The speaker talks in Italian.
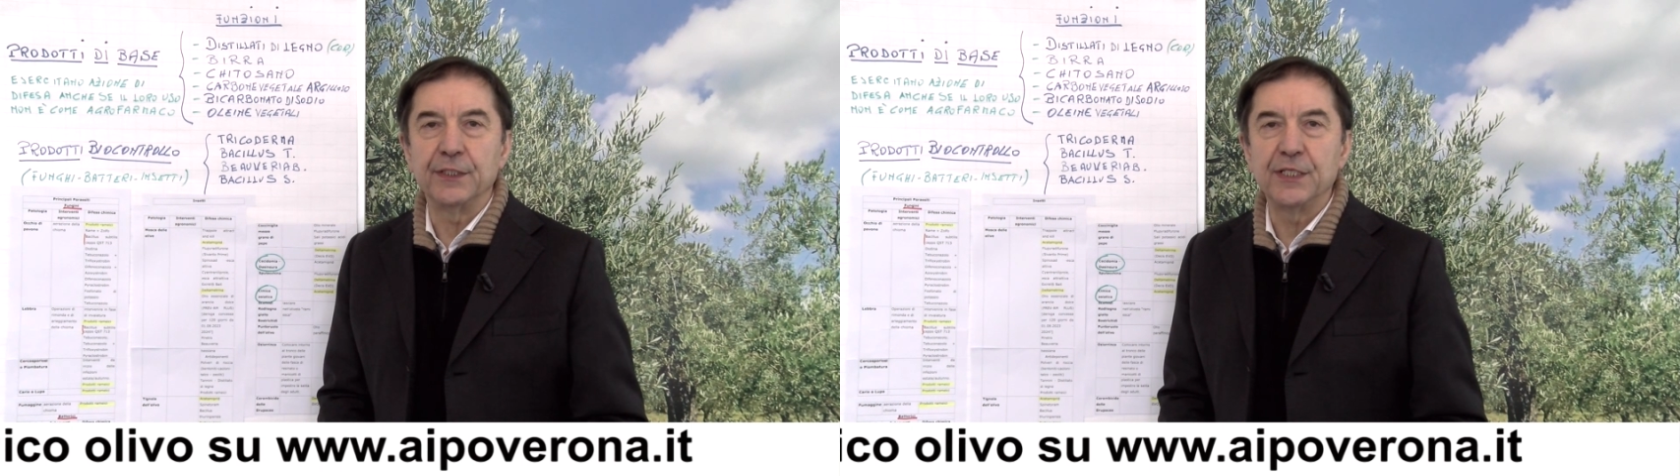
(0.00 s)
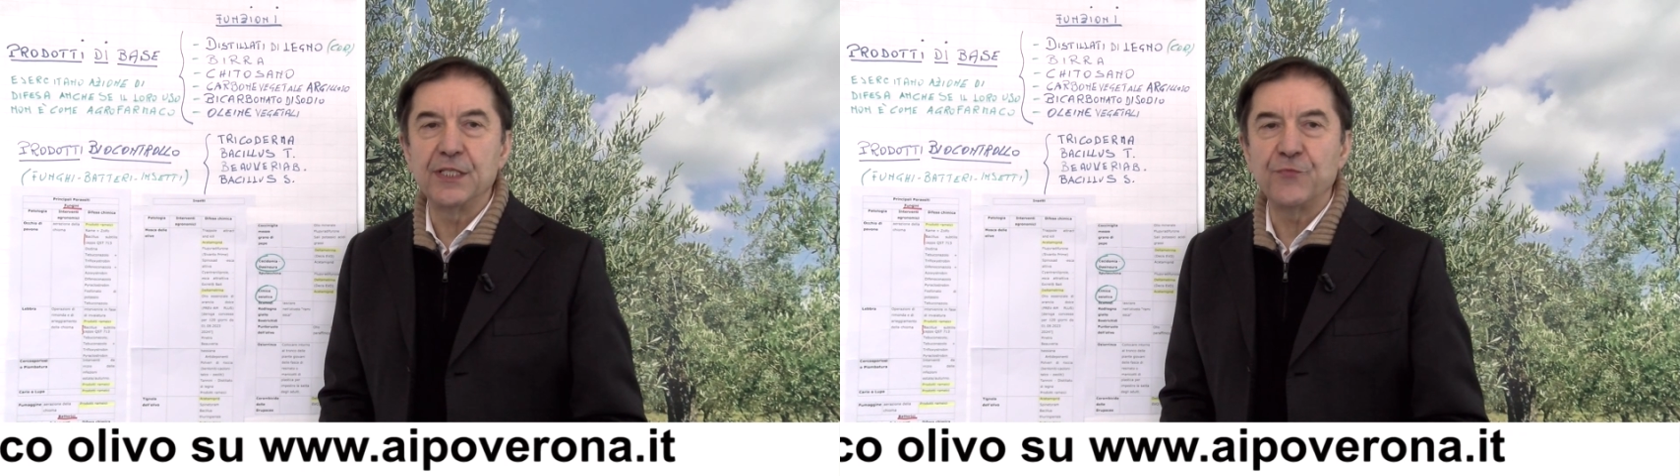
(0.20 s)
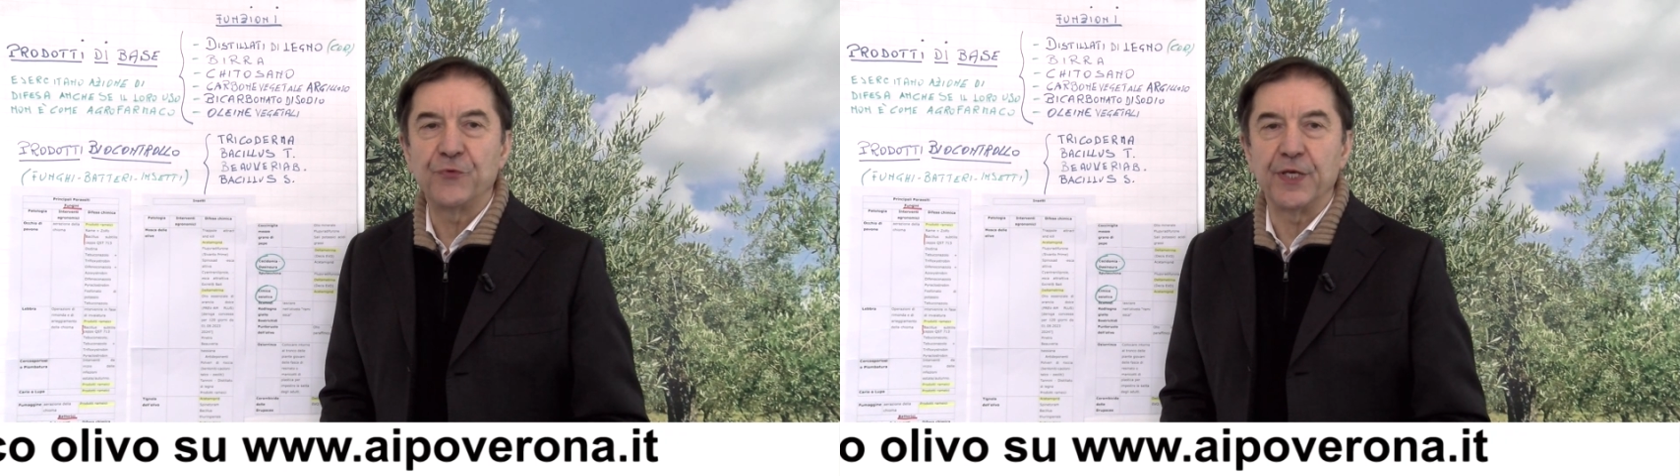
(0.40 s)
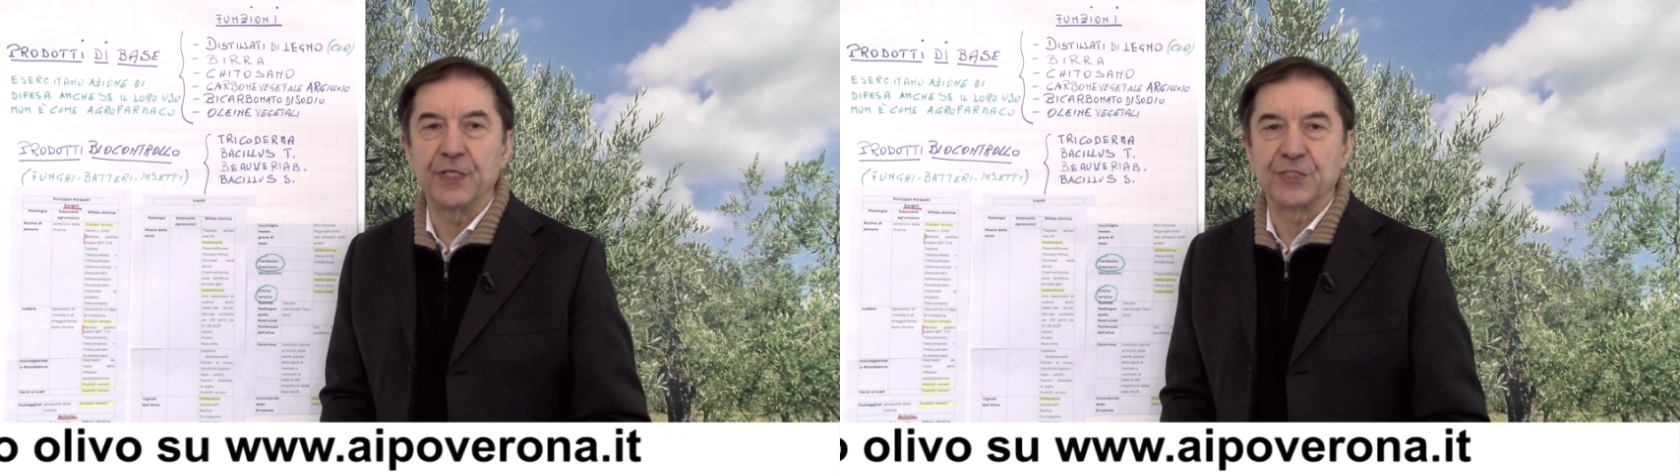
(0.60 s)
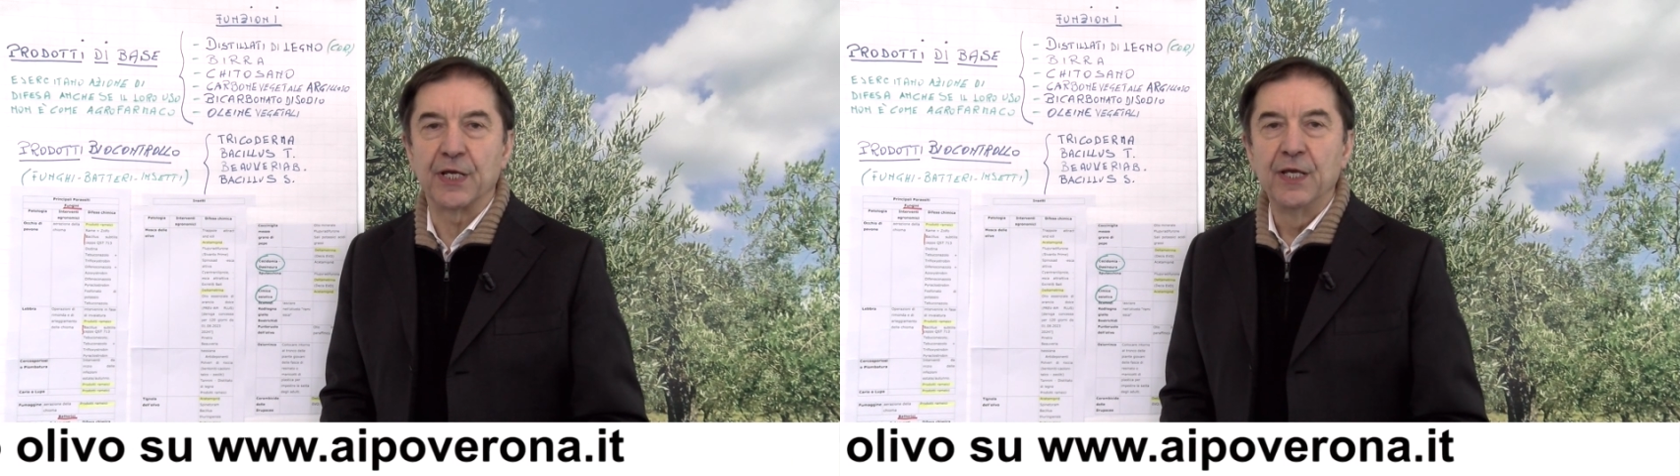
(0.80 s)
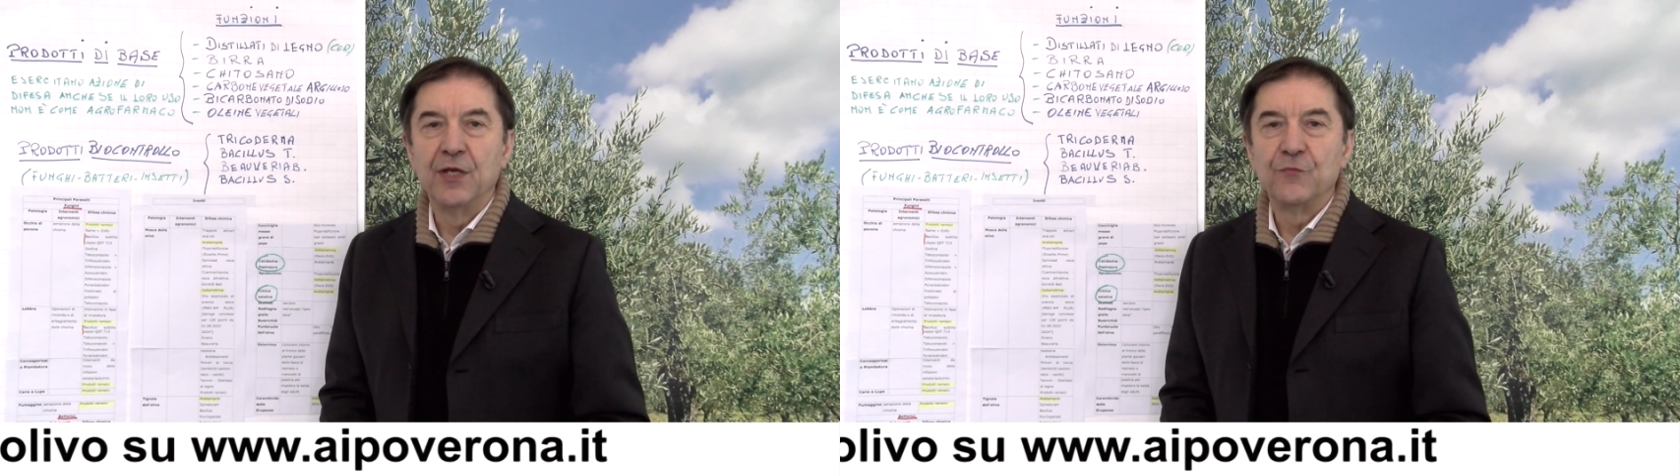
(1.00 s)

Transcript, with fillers: di difesa